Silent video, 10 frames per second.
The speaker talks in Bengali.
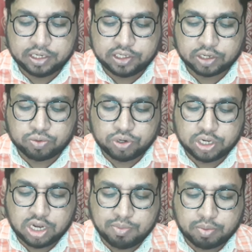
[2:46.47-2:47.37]
নিচের
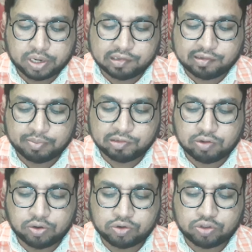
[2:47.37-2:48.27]
কোনটি নির্মমানের
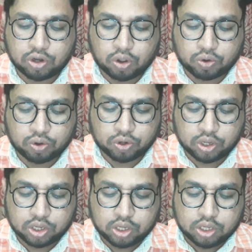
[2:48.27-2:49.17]
সেমিসলিড ওষুধের লক্ষণ
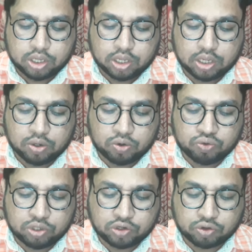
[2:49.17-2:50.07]

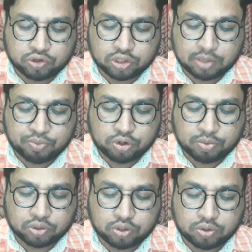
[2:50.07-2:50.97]
ওষুধের স্বচ্ছতা
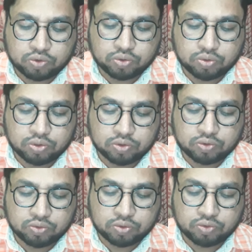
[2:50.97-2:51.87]
পরিবর্তন ওষুধ
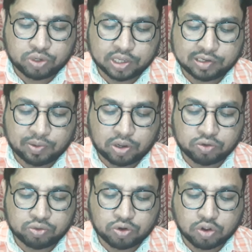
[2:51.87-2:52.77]
শুধু শুকিয়ে যাওয়া
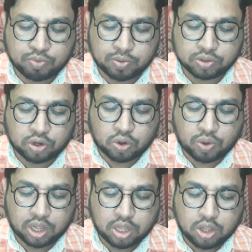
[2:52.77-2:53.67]
ওষুধের রং পরিবর্তন
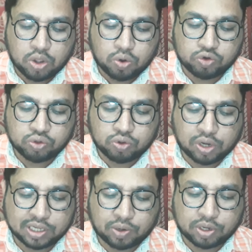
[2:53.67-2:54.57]
হওয়া ওষুধ
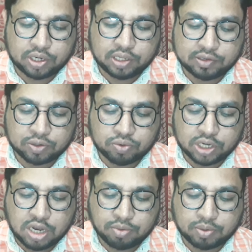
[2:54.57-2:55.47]
গলে যাওয়া এটা নিচের
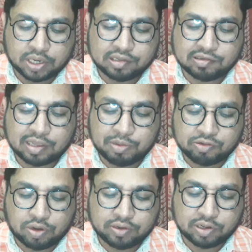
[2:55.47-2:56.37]
কোনটি নির্মমানের সেমি
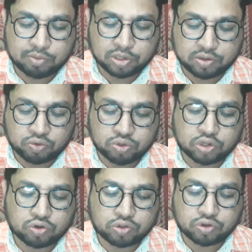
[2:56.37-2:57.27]
সলিড যখন বলছি
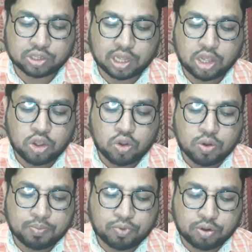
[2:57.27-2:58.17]
ওষুধের স্বচ্ছতা
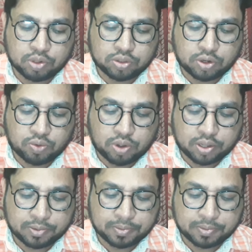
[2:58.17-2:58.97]
পরিবর্তন হওয়া